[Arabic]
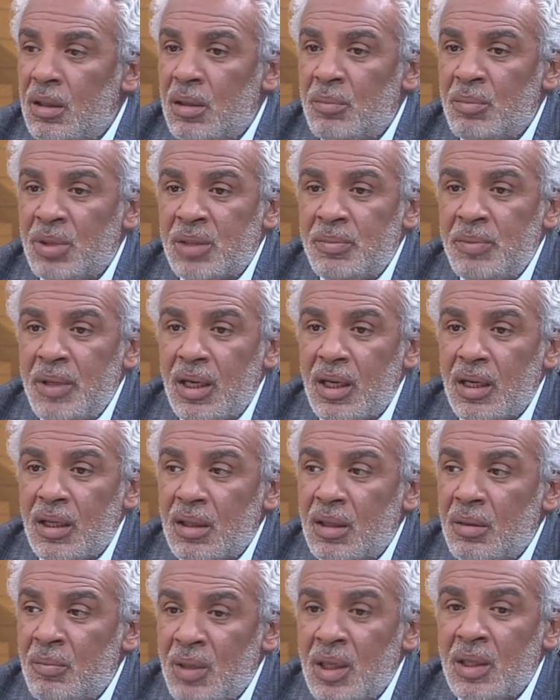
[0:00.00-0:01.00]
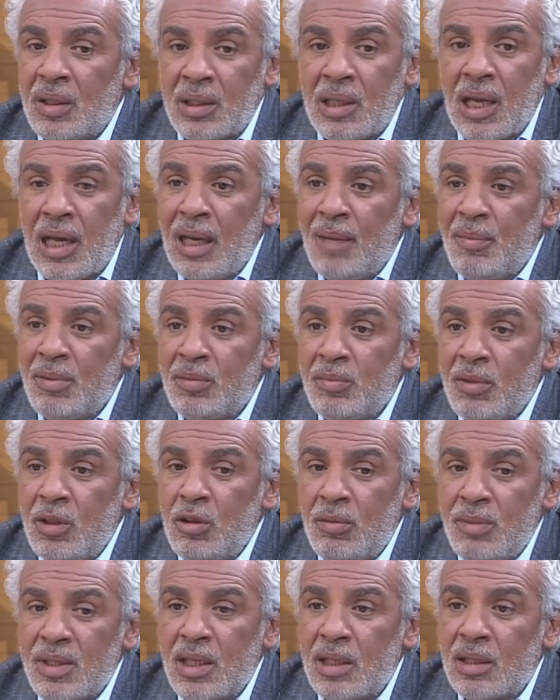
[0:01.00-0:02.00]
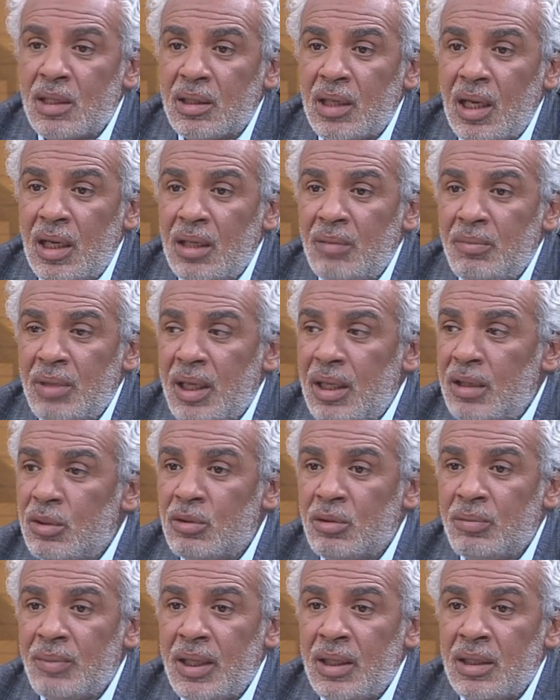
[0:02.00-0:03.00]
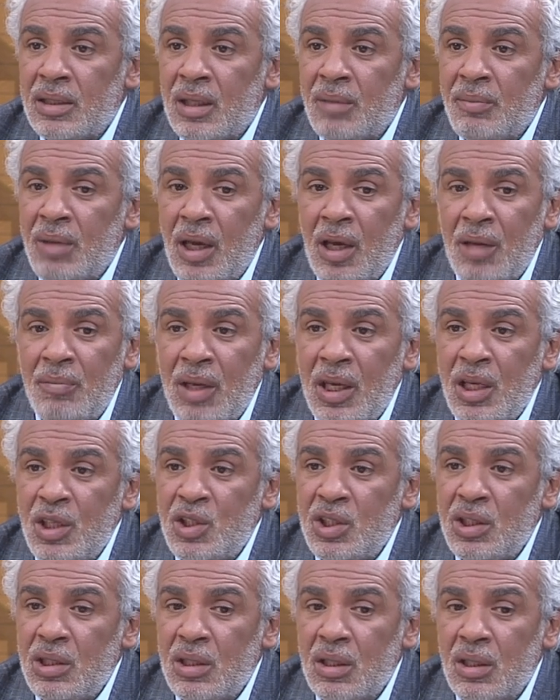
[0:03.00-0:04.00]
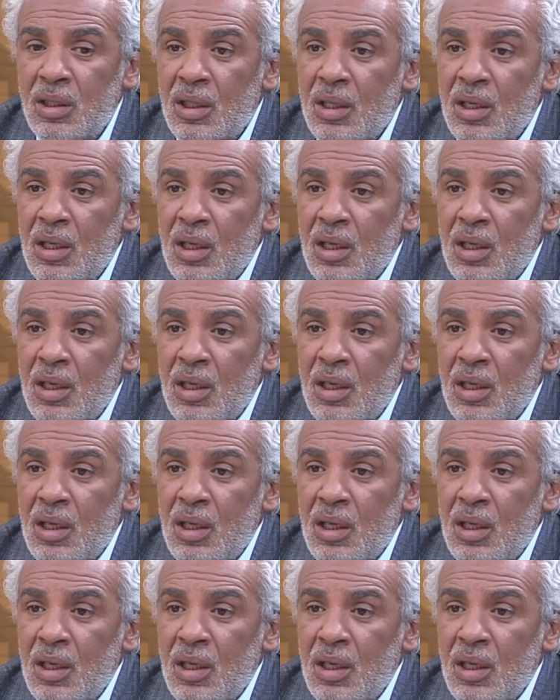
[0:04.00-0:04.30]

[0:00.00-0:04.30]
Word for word: بالطبيعه ما تعلمت منه وما زلت نتعلم من عنده معناتها ما ماهيش آه،